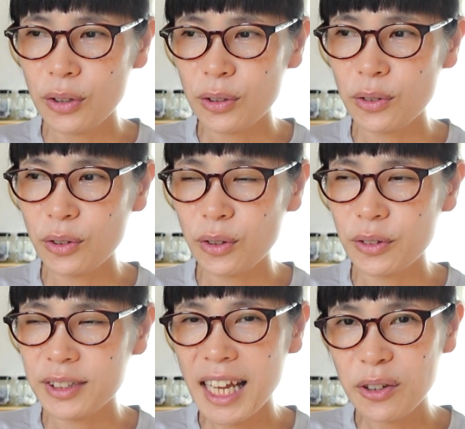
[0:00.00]
そ
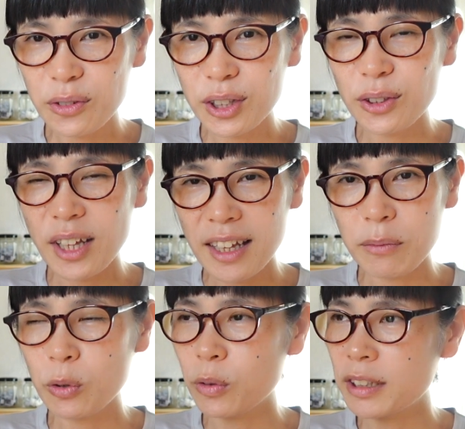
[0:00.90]
のセールっていうね
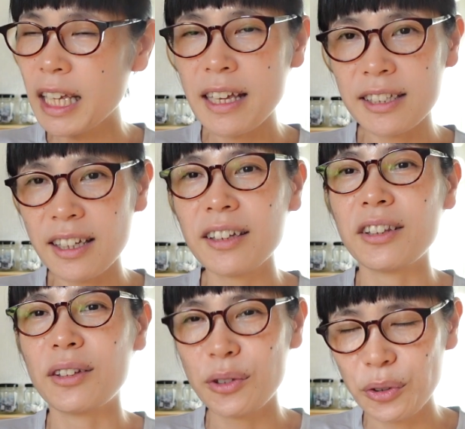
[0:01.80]
もう1000円しなかっ
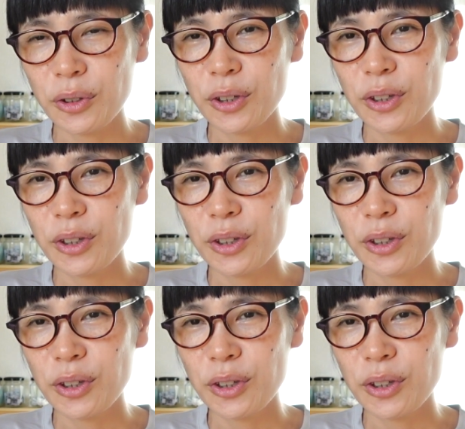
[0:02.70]
たんですよ